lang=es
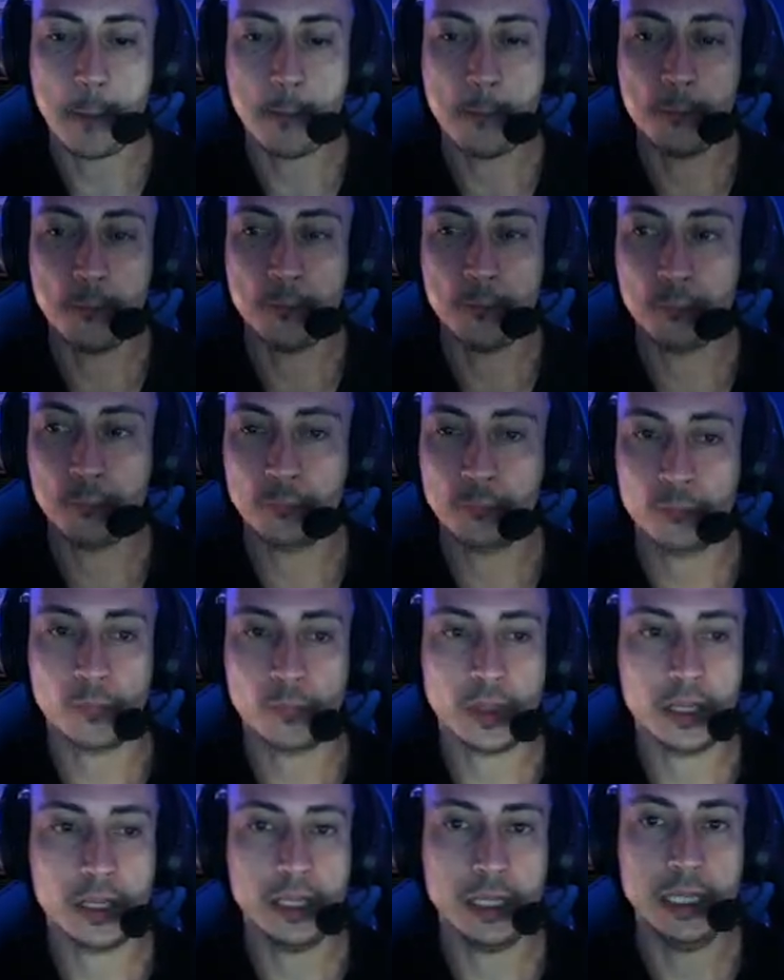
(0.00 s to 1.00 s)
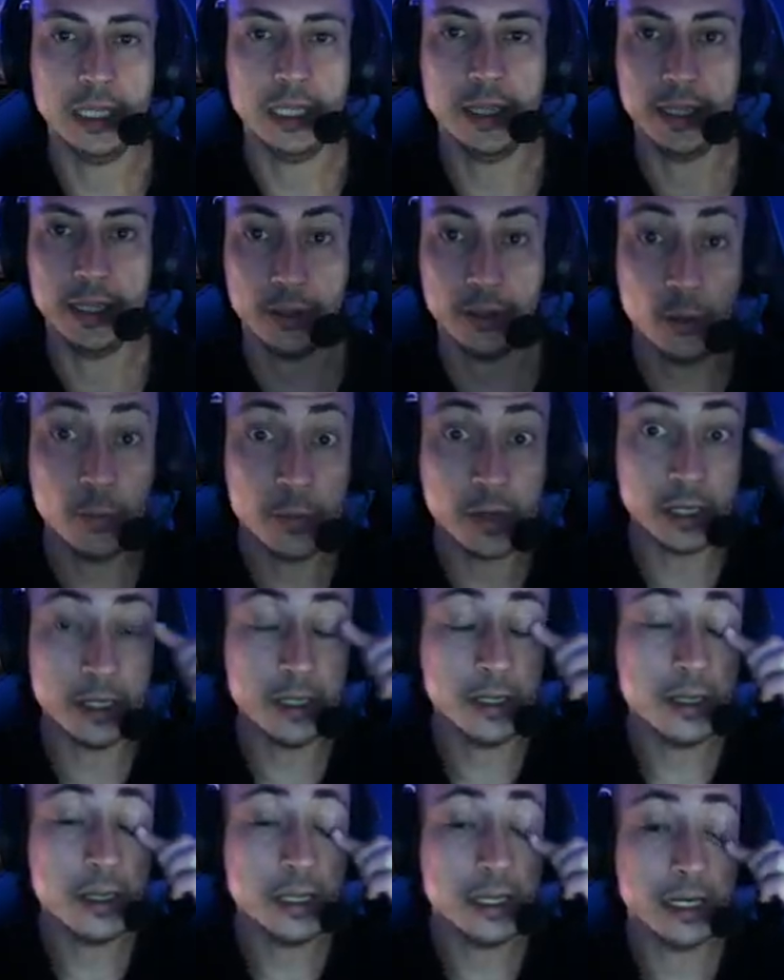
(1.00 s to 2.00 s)
mm, y de
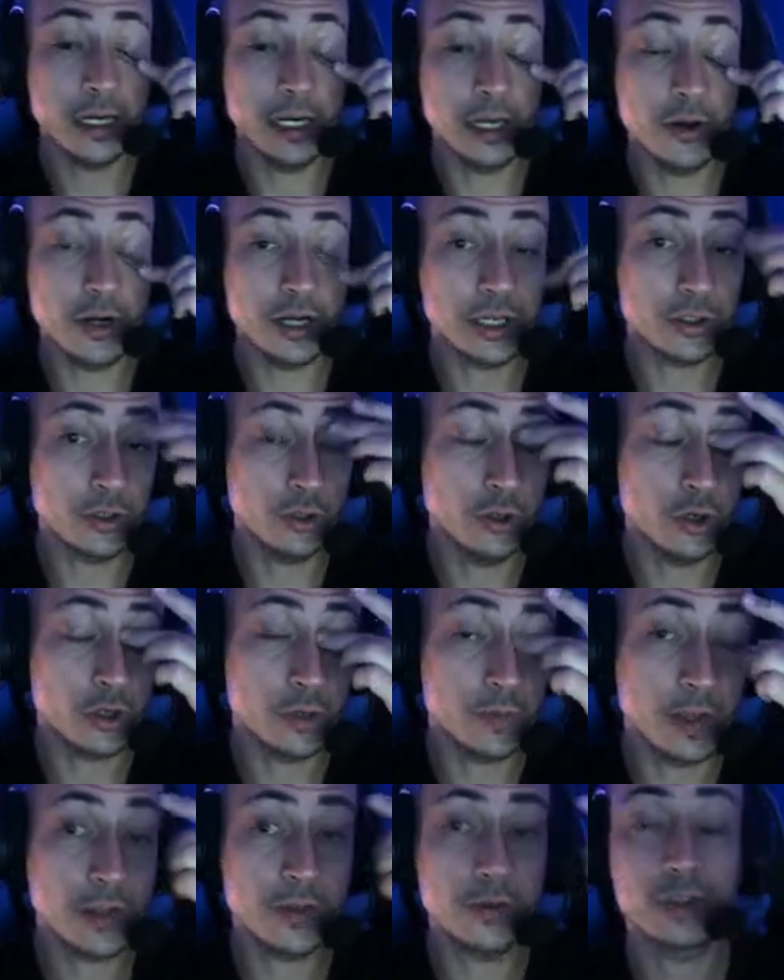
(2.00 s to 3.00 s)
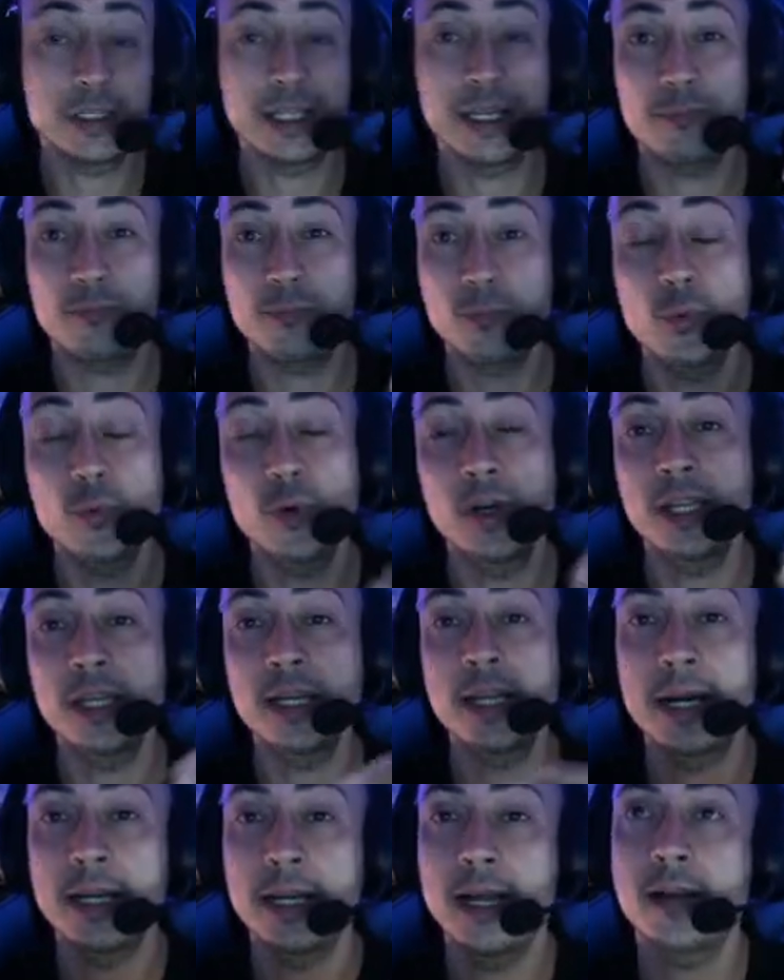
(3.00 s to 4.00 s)
Domri creo que son los mazos que
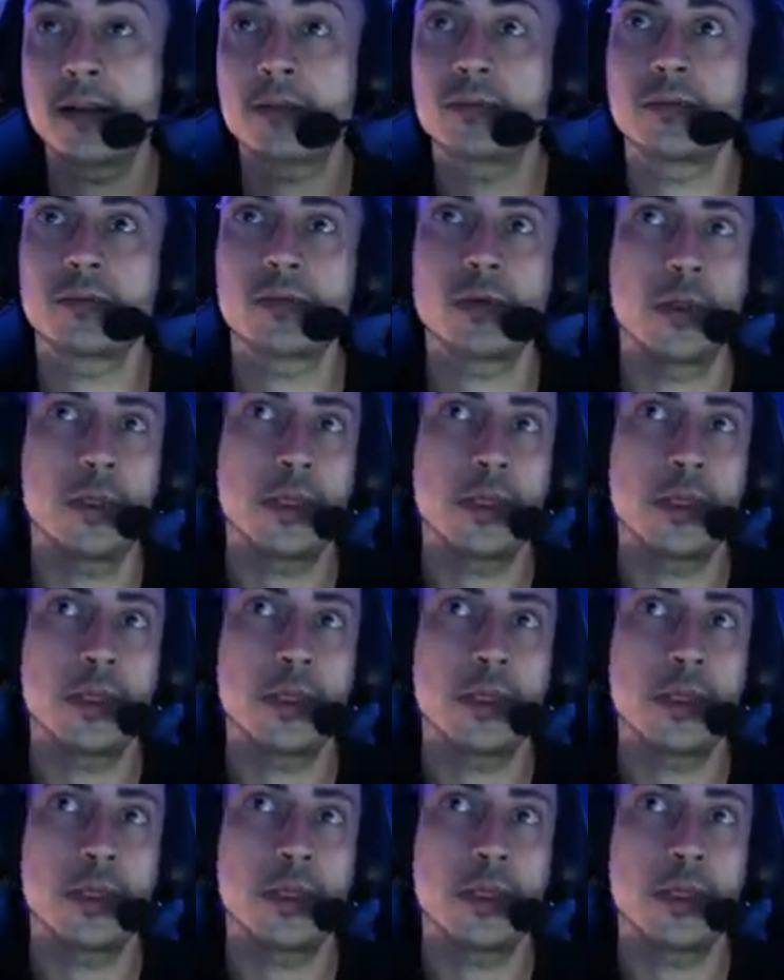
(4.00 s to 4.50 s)
pueden ganar con